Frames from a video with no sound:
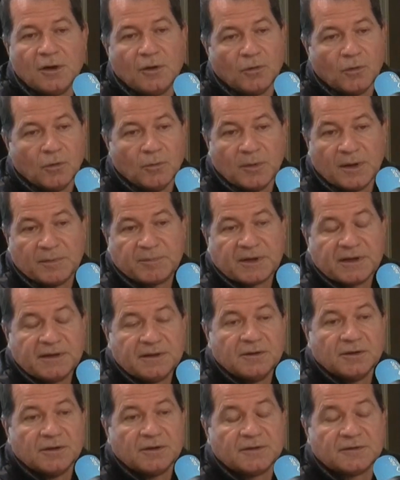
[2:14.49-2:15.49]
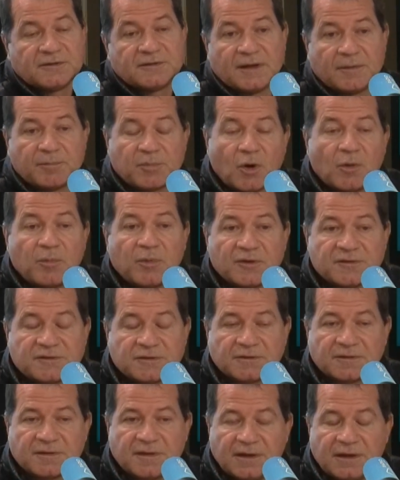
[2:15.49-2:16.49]
au mépris de sa propre
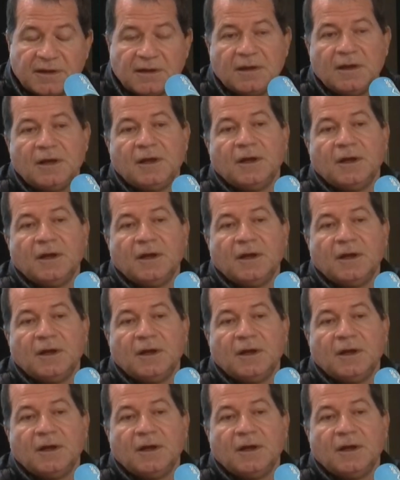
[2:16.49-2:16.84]
santé.